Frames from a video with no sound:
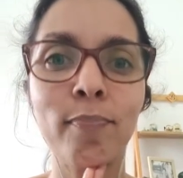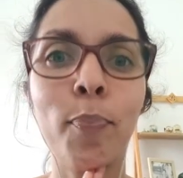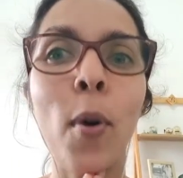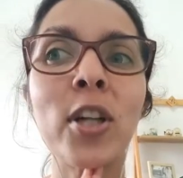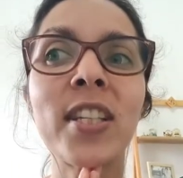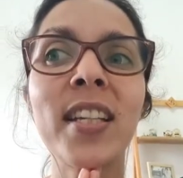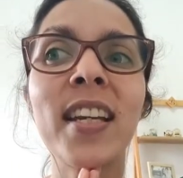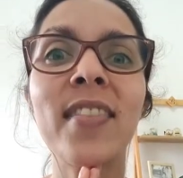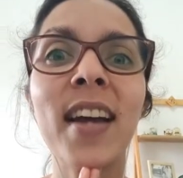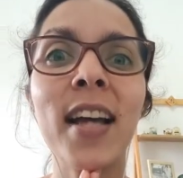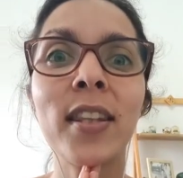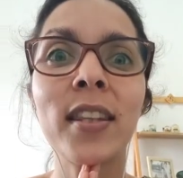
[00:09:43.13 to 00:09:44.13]
pode
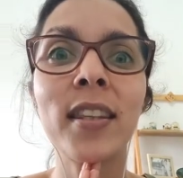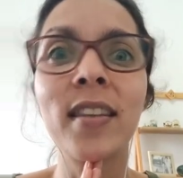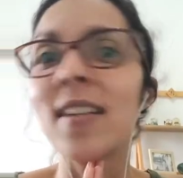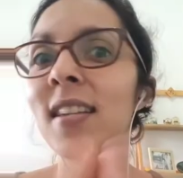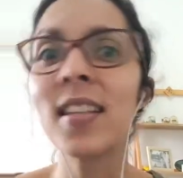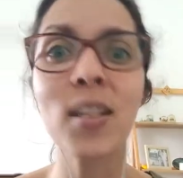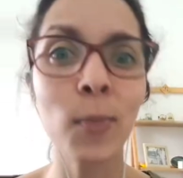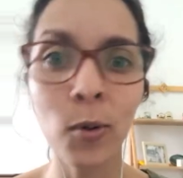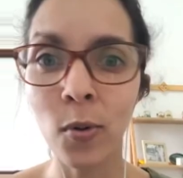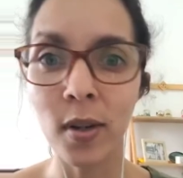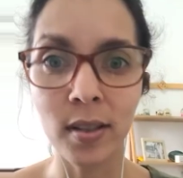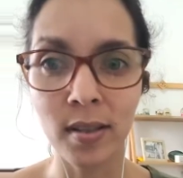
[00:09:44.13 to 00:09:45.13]
significar 300
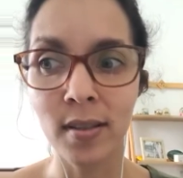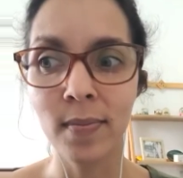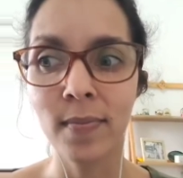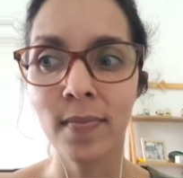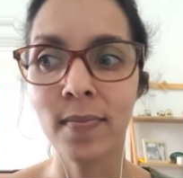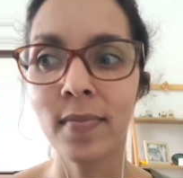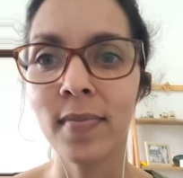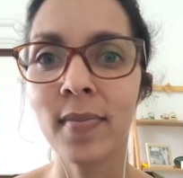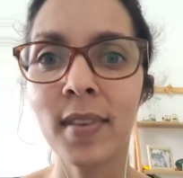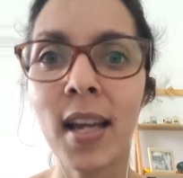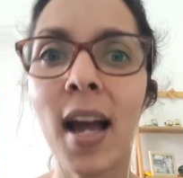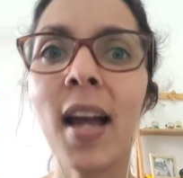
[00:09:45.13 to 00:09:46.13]
mil coisas,
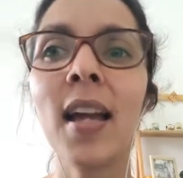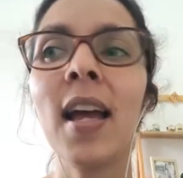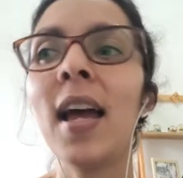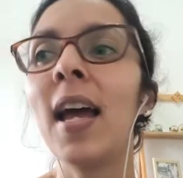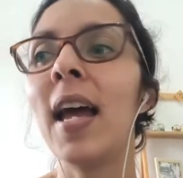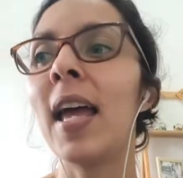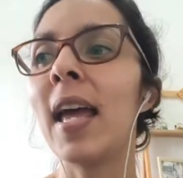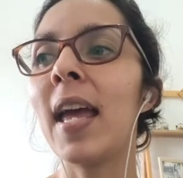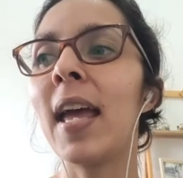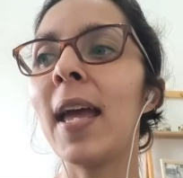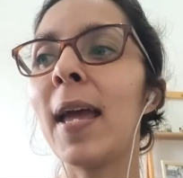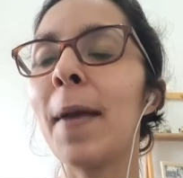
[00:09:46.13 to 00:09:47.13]
tá?
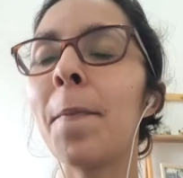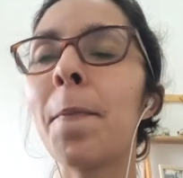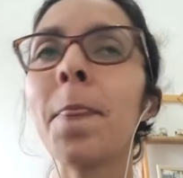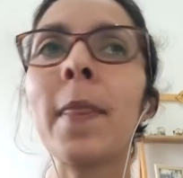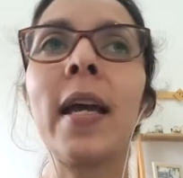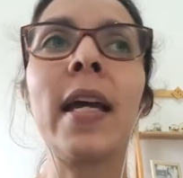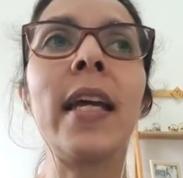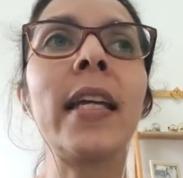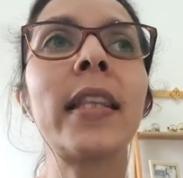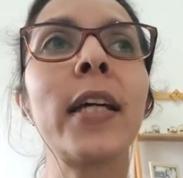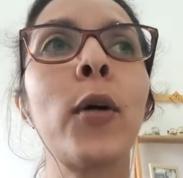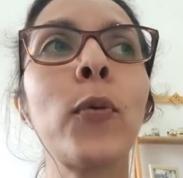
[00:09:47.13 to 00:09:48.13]
É,
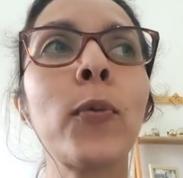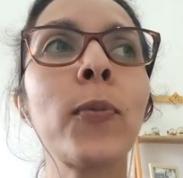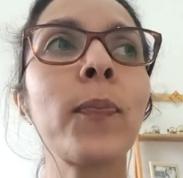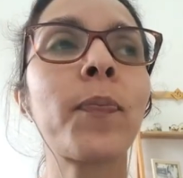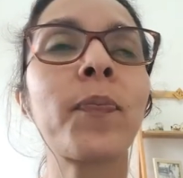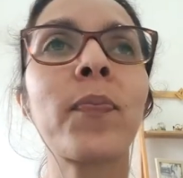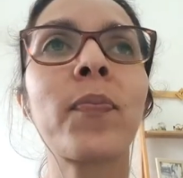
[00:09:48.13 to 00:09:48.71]
então,